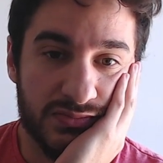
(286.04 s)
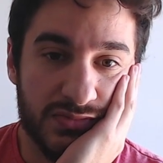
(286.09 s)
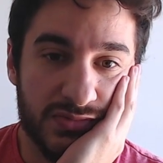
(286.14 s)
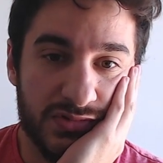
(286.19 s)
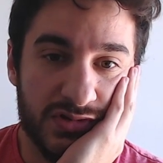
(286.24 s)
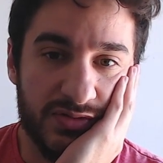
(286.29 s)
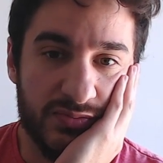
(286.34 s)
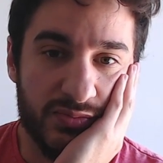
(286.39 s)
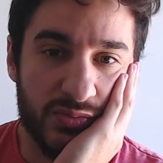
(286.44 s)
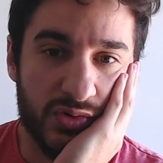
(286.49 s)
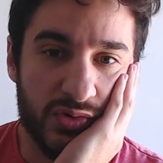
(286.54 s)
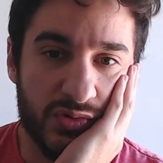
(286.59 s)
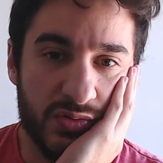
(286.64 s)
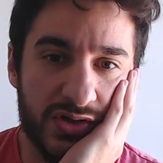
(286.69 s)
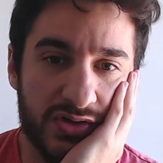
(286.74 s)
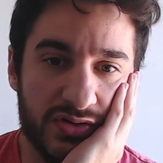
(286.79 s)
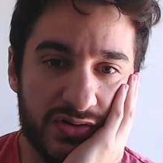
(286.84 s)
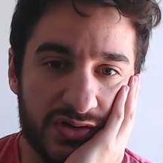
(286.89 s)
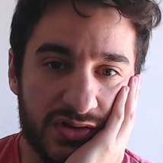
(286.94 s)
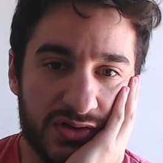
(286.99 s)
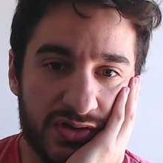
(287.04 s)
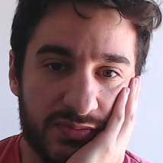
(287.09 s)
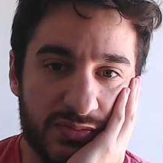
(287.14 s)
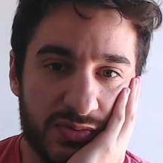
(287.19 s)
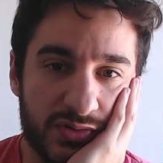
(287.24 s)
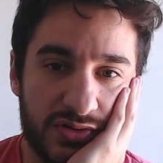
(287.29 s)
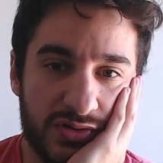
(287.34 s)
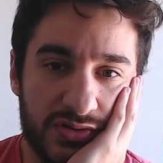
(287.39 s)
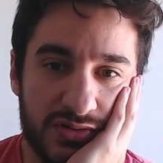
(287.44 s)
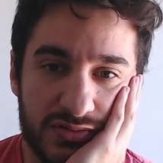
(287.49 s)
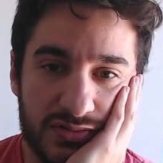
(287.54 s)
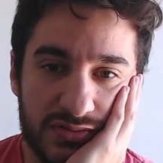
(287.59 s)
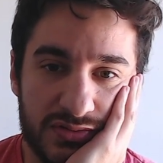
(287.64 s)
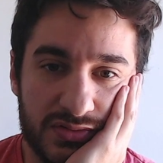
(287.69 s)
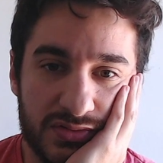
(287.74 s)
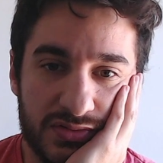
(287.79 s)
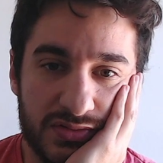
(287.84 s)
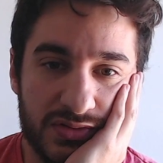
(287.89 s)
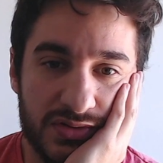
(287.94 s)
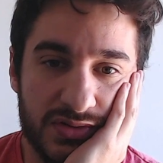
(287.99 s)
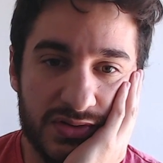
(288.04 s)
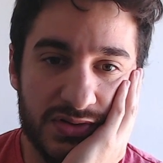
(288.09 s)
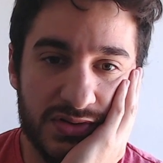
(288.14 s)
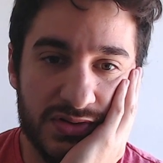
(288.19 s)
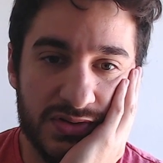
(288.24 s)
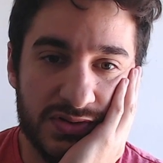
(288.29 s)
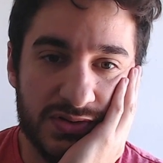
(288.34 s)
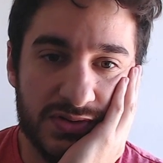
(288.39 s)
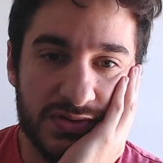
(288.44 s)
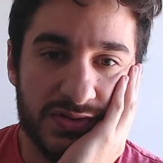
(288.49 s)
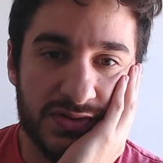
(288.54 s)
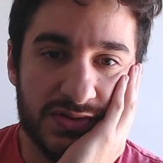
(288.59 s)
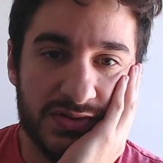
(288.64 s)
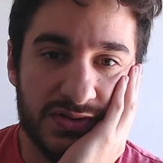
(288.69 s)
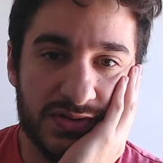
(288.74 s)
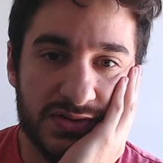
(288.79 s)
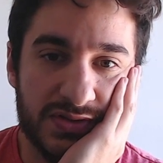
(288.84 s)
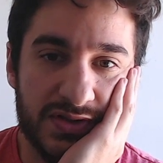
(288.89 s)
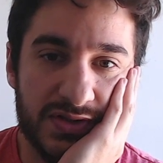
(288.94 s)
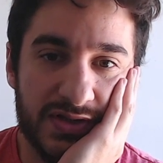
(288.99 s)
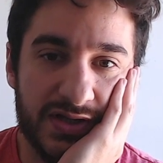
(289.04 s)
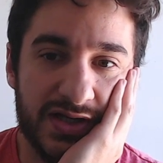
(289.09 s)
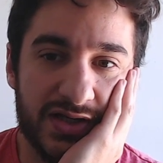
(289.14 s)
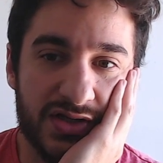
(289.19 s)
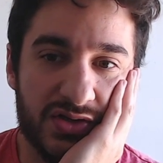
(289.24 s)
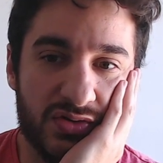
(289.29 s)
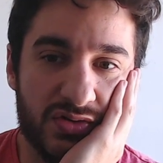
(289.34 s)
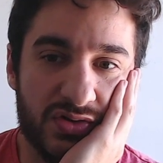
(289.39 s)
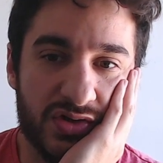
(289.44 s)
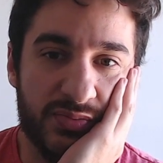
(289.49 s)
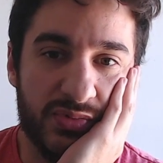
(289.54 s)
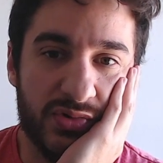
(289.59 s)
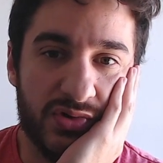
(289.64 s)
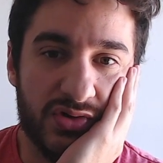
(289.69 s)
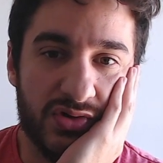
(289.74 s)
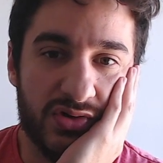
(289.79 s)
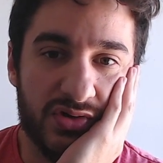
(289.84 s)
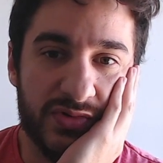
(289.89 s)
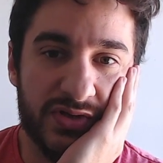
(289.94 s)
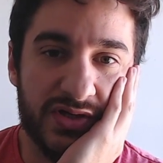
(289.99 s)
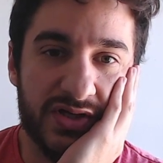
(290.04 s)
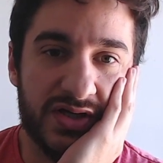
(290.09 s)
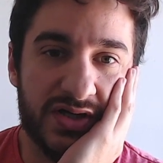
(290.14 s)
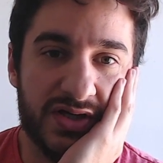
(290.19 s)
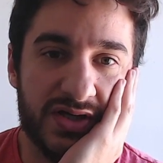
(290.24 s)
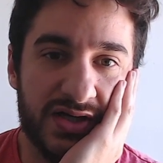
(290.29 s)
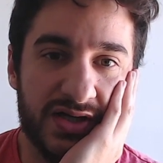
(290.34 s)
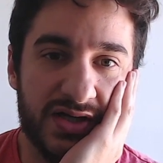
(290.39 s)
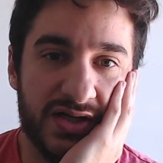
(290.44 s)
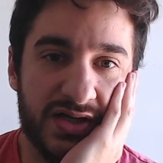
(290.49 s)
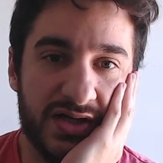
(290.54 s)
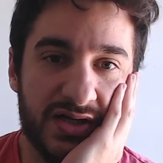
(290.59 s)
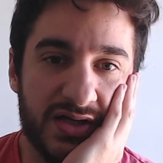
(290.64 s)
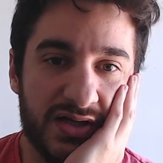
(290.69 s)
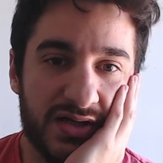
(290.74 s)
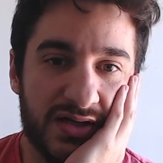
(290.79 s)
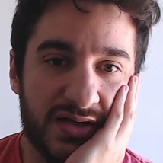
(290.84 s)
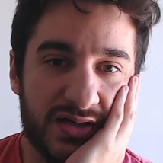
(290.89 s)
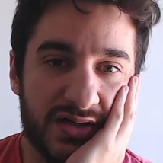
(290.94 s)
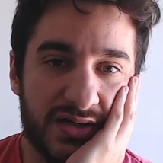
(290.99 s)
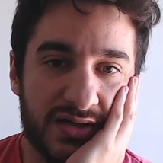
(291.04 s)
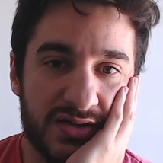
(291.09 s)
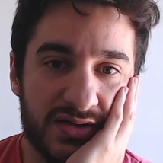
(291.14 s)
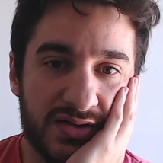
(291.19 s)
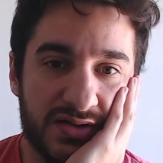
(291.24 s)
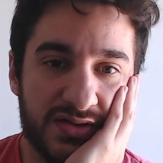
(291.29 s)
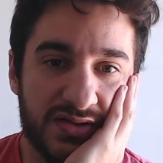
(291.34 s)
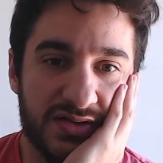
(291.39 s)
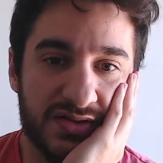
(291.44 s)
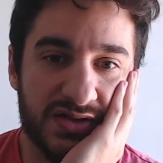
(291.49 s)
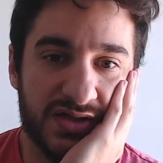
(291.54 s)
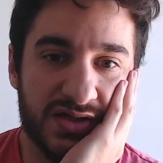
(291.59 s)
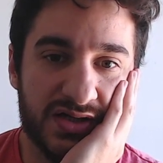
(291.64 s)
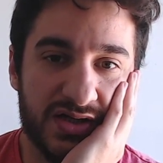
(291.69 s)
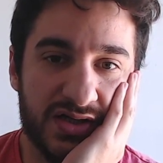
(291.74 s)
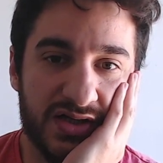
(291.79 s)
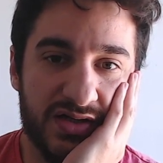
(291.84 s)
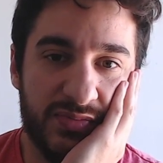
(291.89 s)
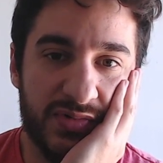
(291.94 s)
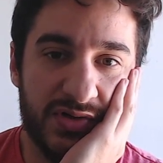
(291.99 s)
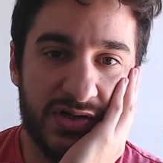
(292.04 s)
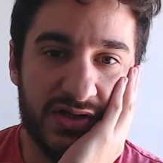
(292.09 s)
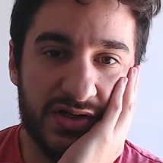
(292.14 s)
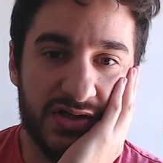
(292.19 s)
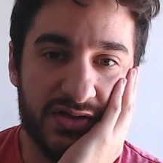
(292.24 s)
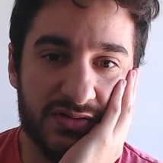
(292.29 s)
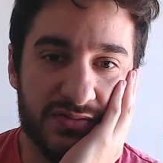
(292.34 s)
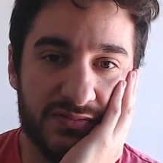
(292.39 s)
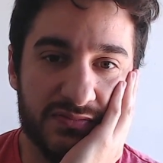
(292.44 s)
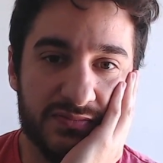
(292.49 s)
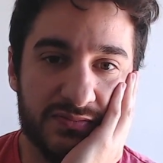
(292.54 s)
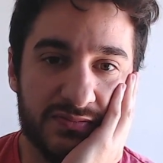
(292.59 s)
Es muy bueno este tipo. Eh, torre por, come de rey. Y ya quedé perdido.